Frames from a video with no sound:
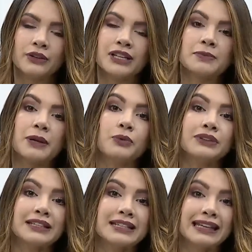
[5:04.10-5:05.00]
las
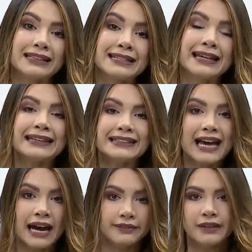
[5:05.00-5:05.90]
preguntas que desee.
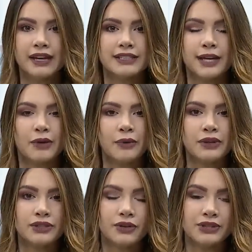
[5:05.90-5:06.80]
Ya llegó a
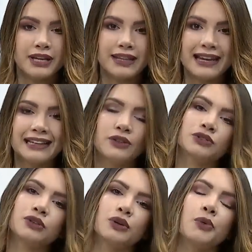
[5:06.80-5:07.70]
nuestro set el
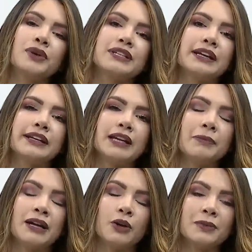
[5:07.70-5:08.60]
doctor Luis Enrique
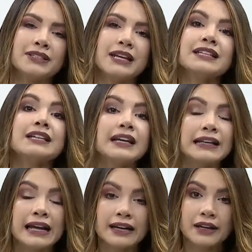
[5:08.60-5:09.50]
para comenzar a
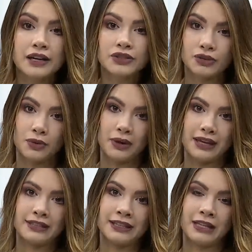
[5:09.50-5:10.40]
charlar sobre
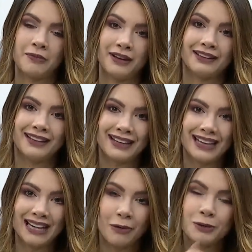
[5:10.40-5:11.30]
este tema, de quien
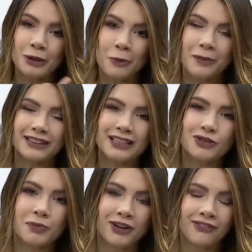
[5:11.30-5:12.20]
le vamos a compartir su
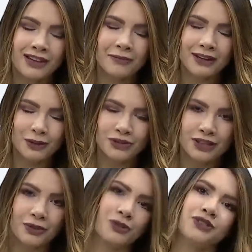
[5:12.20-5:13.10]
perfil para que usted
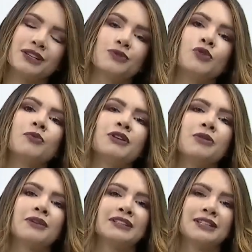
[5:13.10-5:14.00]
conozca su número y
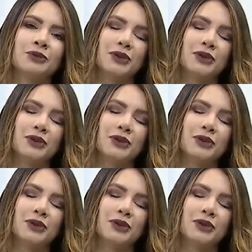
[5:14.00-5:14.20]
más de su